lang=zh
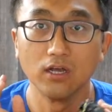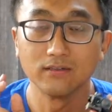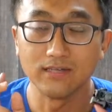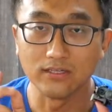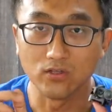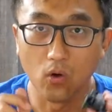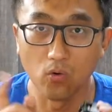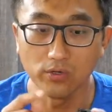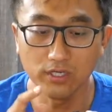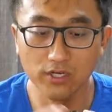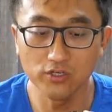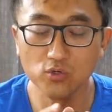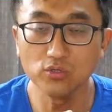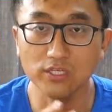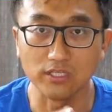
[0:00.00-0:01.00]
在同一个
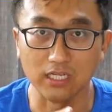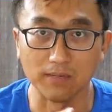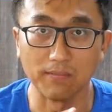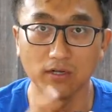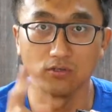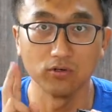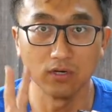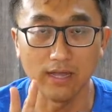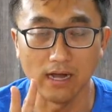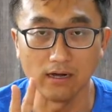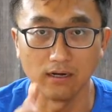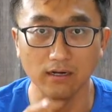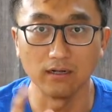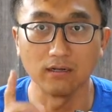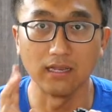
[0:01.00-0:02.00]
unit 里边就有两
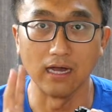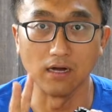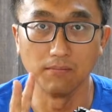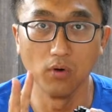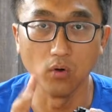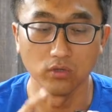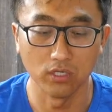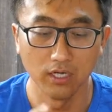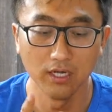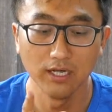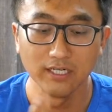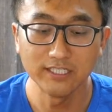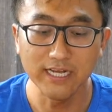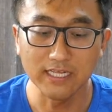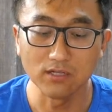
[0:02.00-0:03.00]
个，两个 mode。
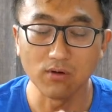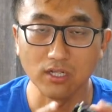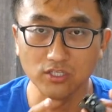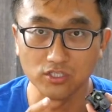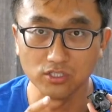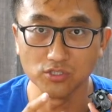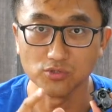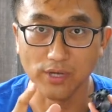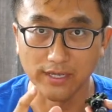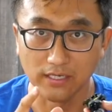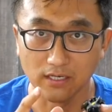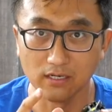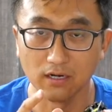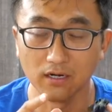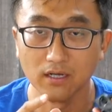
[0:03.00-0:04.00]
这个的话只能选
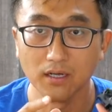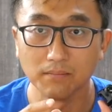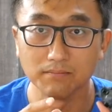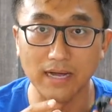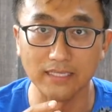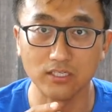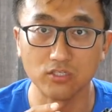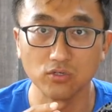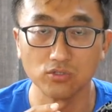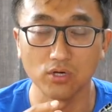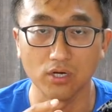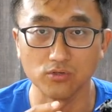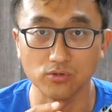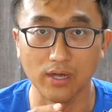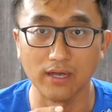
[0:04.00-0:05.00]
一个，买的时候就
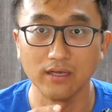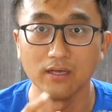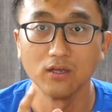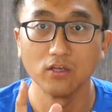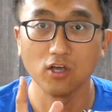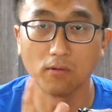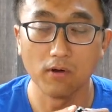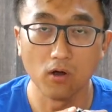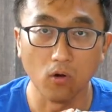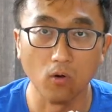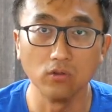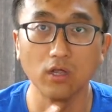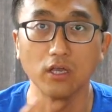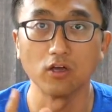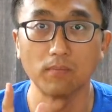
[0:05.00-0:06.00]
要选，要不然
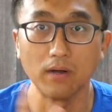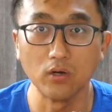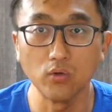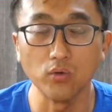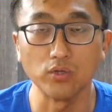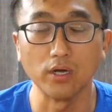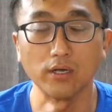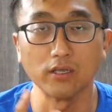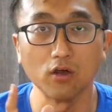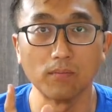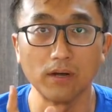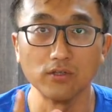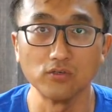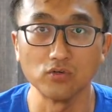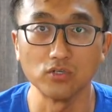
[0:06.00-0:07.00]
红的，要不然绿的，要
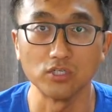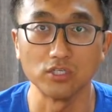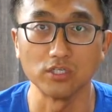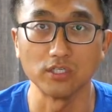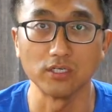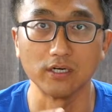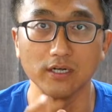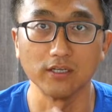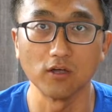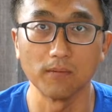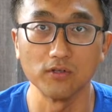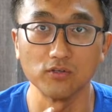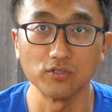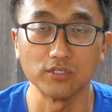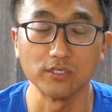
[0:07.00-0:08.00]
不然就是，要
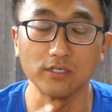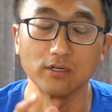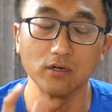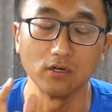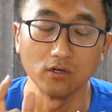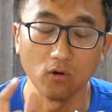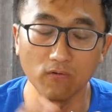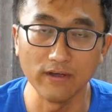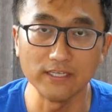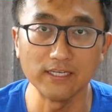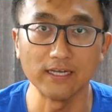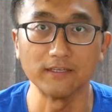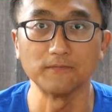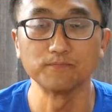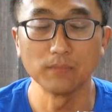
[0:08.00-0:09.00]
不然就是呃红外
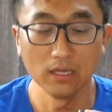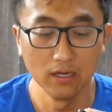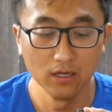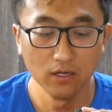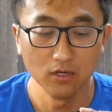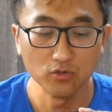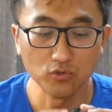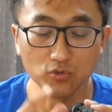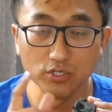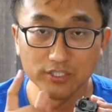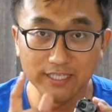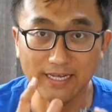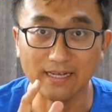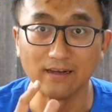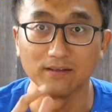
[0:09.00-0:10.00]
线。所以说
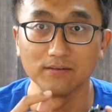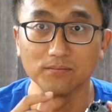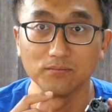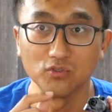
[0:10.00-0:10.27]
这个